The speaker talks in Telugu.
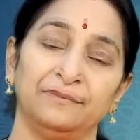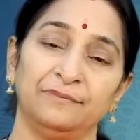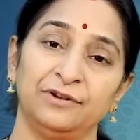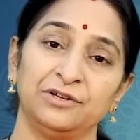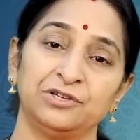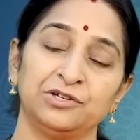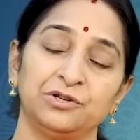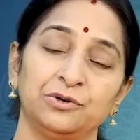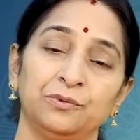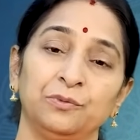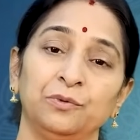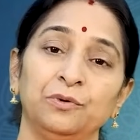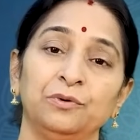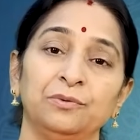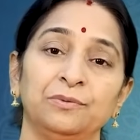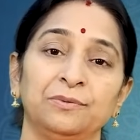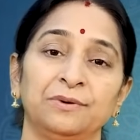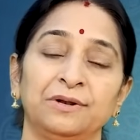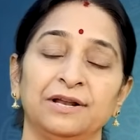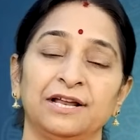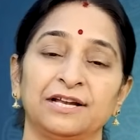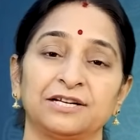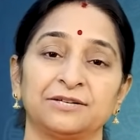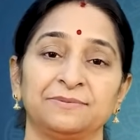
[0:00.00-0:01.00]
విష్ణువు
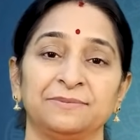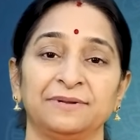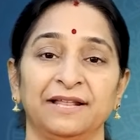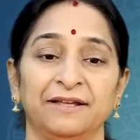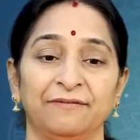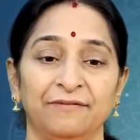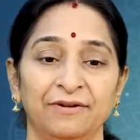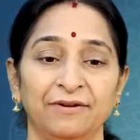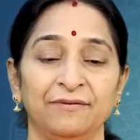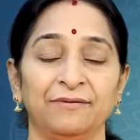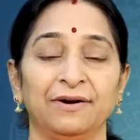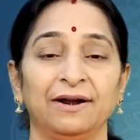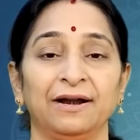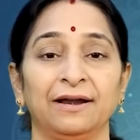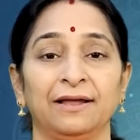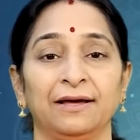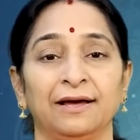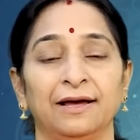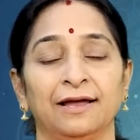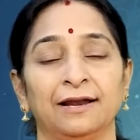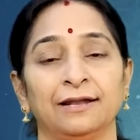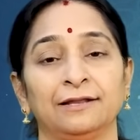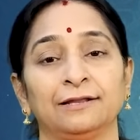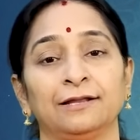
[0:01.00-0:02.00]
లక్ష్మీదేవి వాళ్ళ
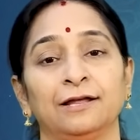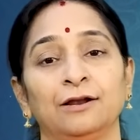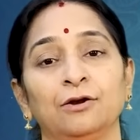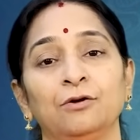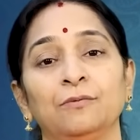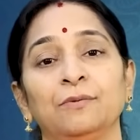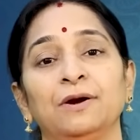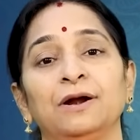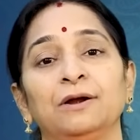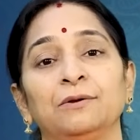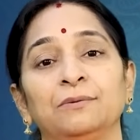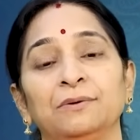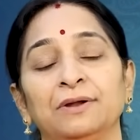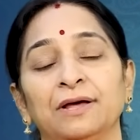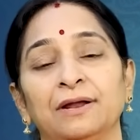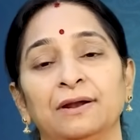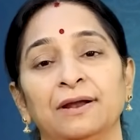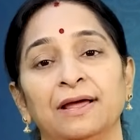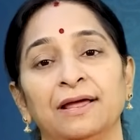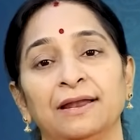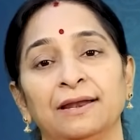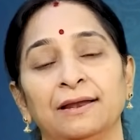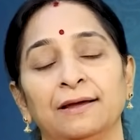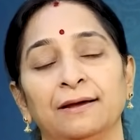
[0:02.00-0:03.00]
ఆనందంలో వాళ్ళు ఉన్నారు
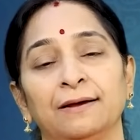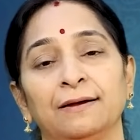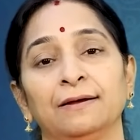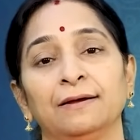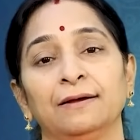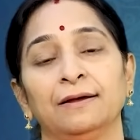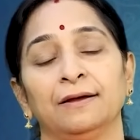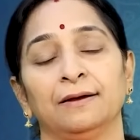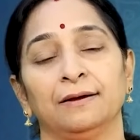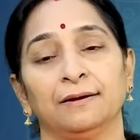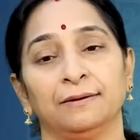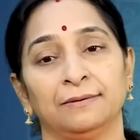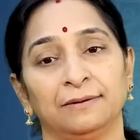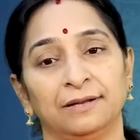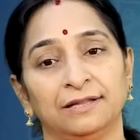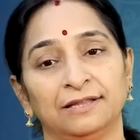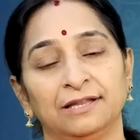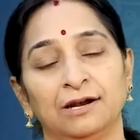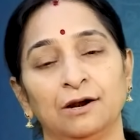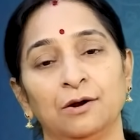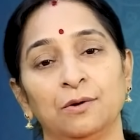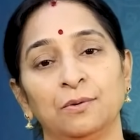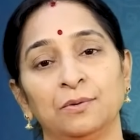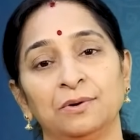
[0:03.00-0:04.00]
ఆయన
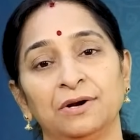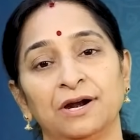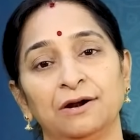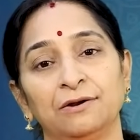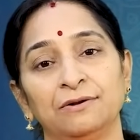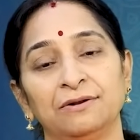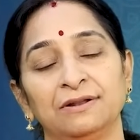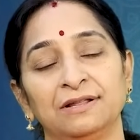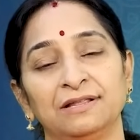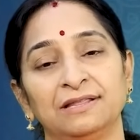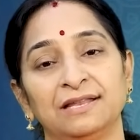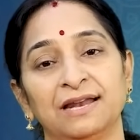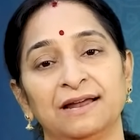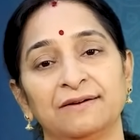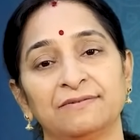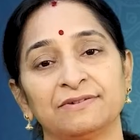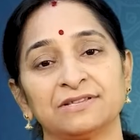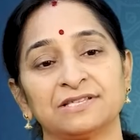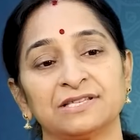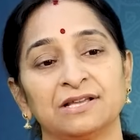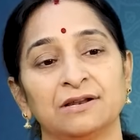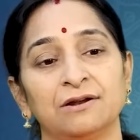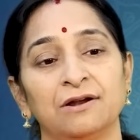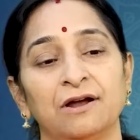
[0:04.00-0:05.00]
నిద్రలో ఉన్నాడు
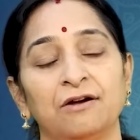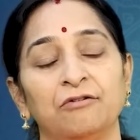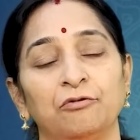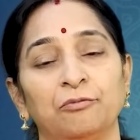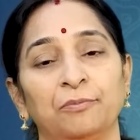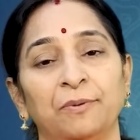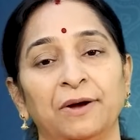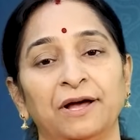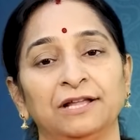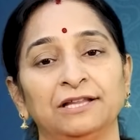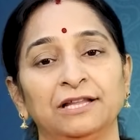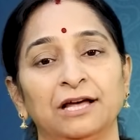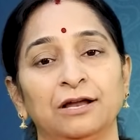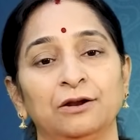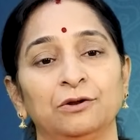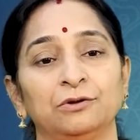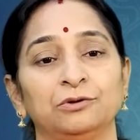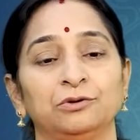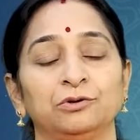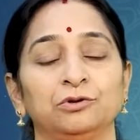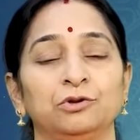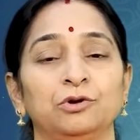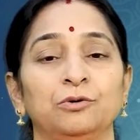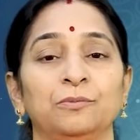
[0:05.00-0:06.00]
నిద్రావస్థలో ఆమె
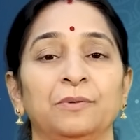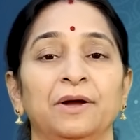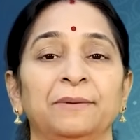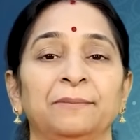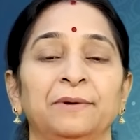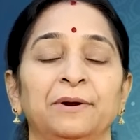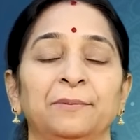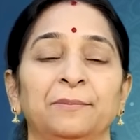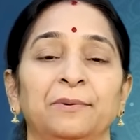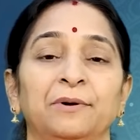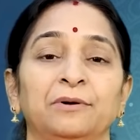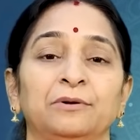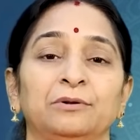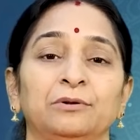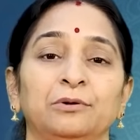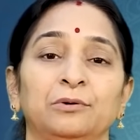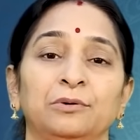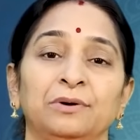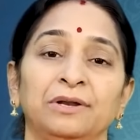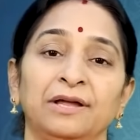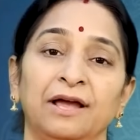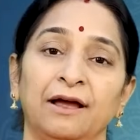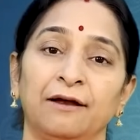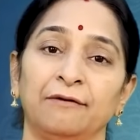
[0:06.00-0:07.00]
పాదాలొత్తుతూ
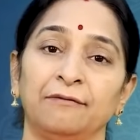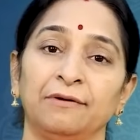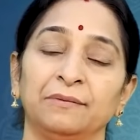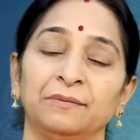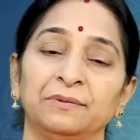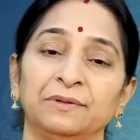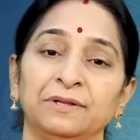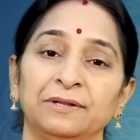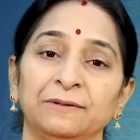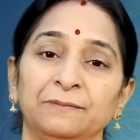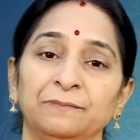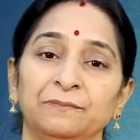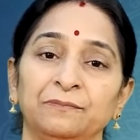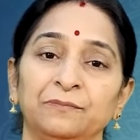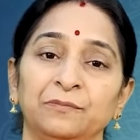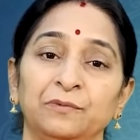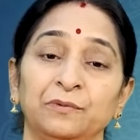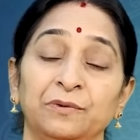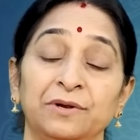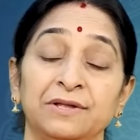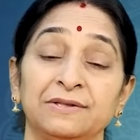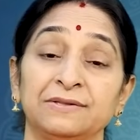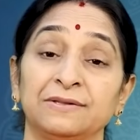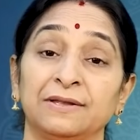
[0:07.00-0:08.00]
మైమరపడుతోటి ఆవిడ ఉంది
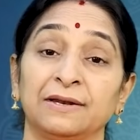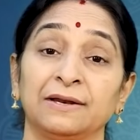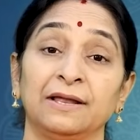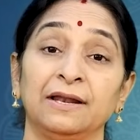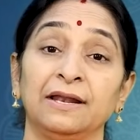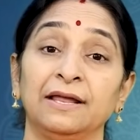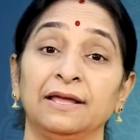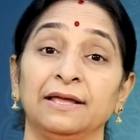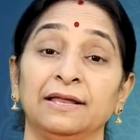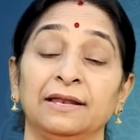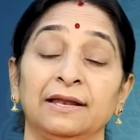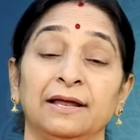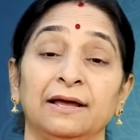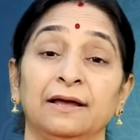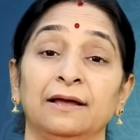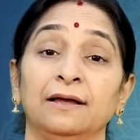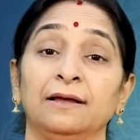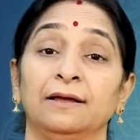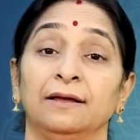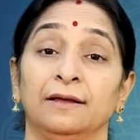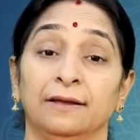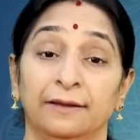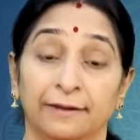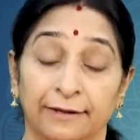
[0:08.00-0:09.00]
ఉండేసరికల్లా ఆయన
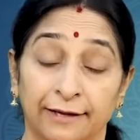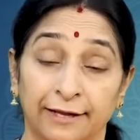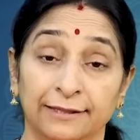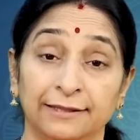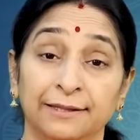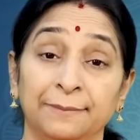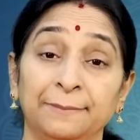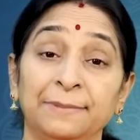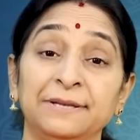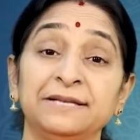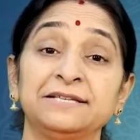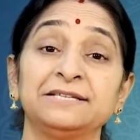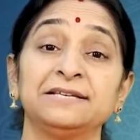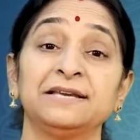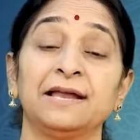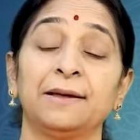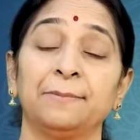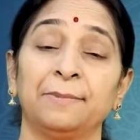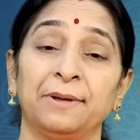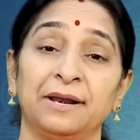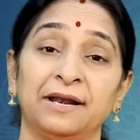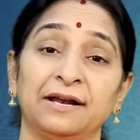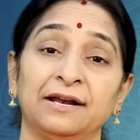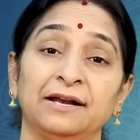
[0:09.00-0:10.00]
ఎంత పిలిచినా
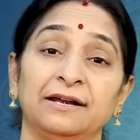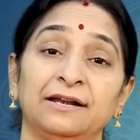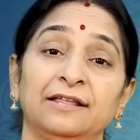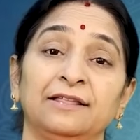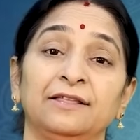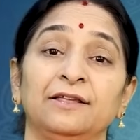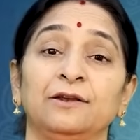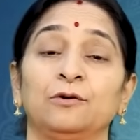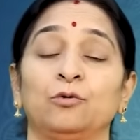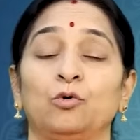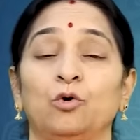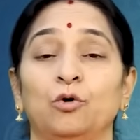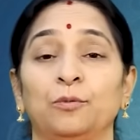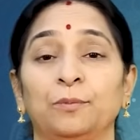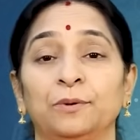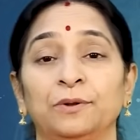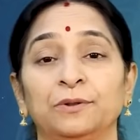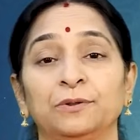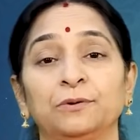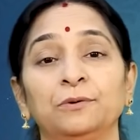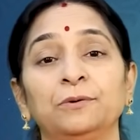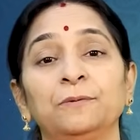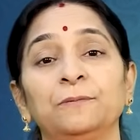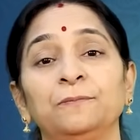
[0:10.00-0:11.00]
పలకట్లేదని
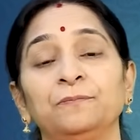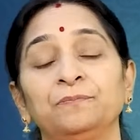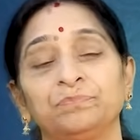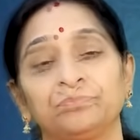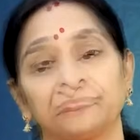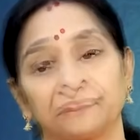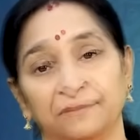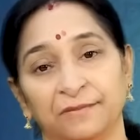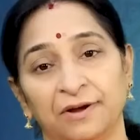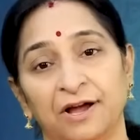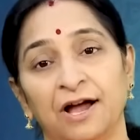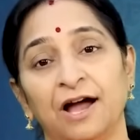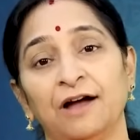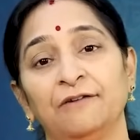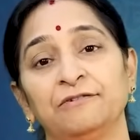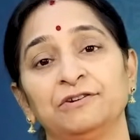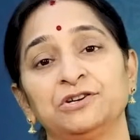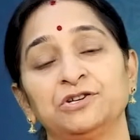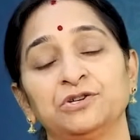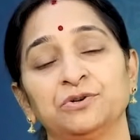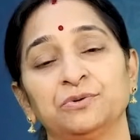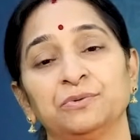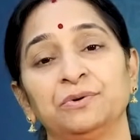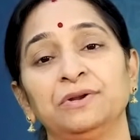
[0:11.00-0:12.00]
కోపంతో
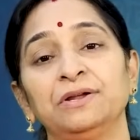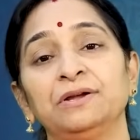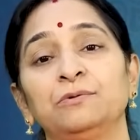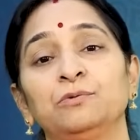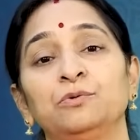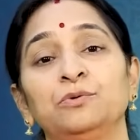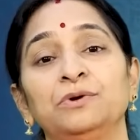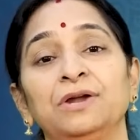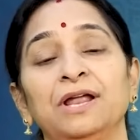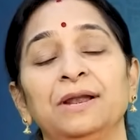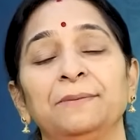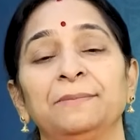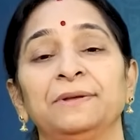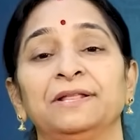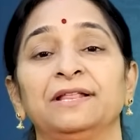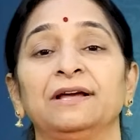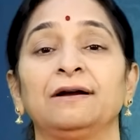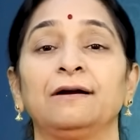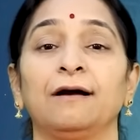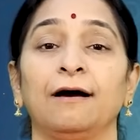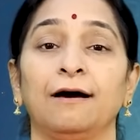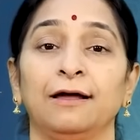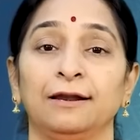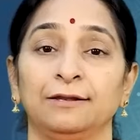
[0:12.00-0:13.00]
మహావిష్ణువుని గుండెల మీద
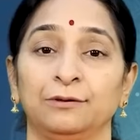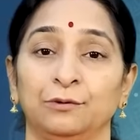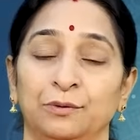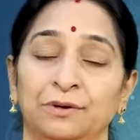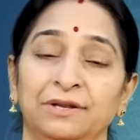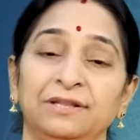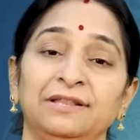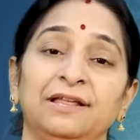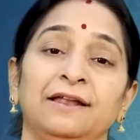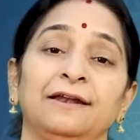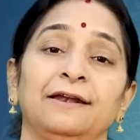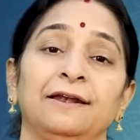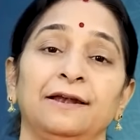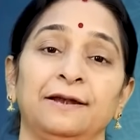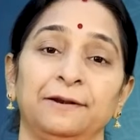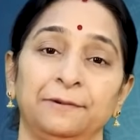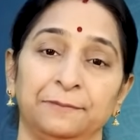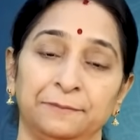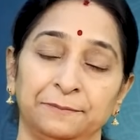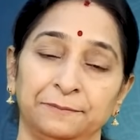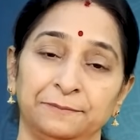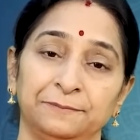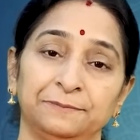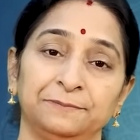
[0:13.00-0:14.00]
కాలుతోటి తన్నాడు